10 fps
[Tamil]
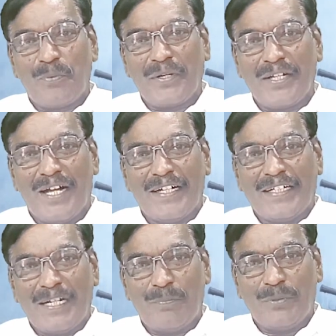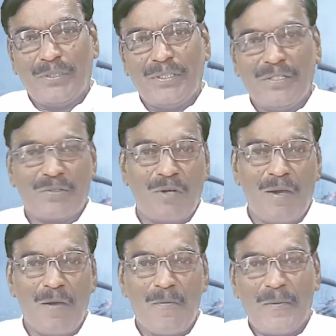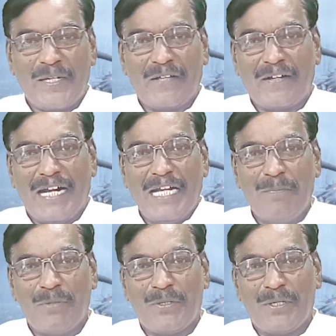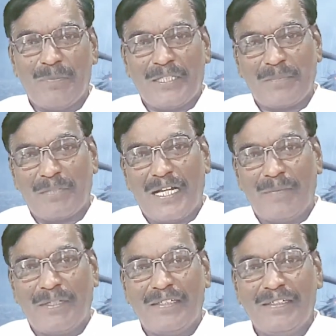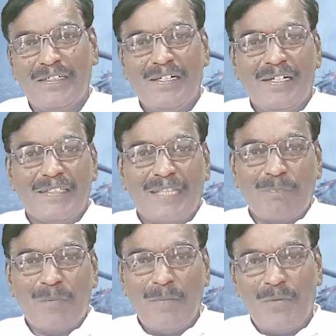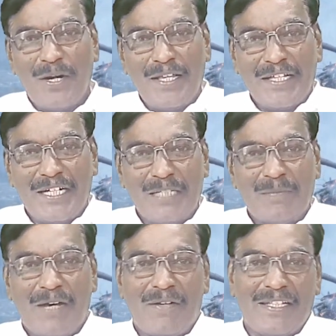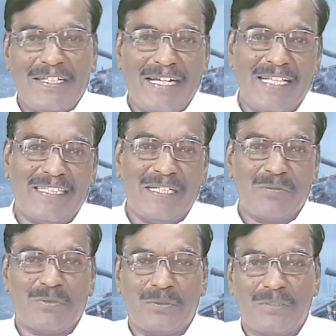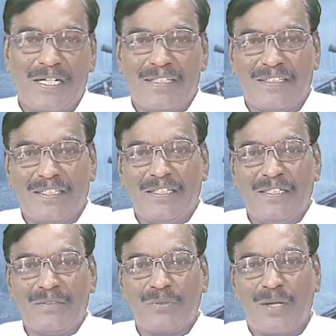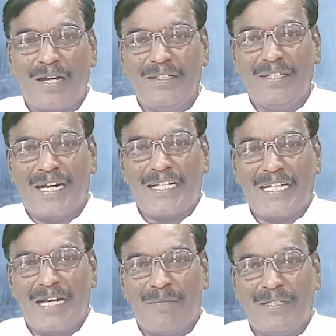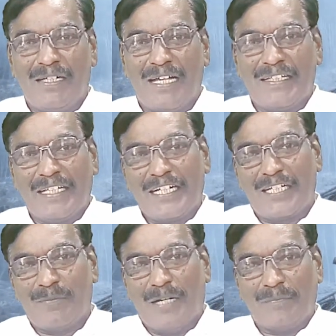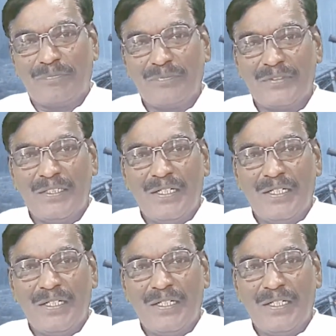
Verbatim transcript: சிறு பொறியான நெருப்பு கோபப்பட்டவரை அழிப்பதோடு மட்டுமல்லாமல் தெப்பம் போல இருக்கும் அவரது இனத்தையும் சுட்டழித்து தொடர்ந்து அணையாமல் அது இருக்குமாம்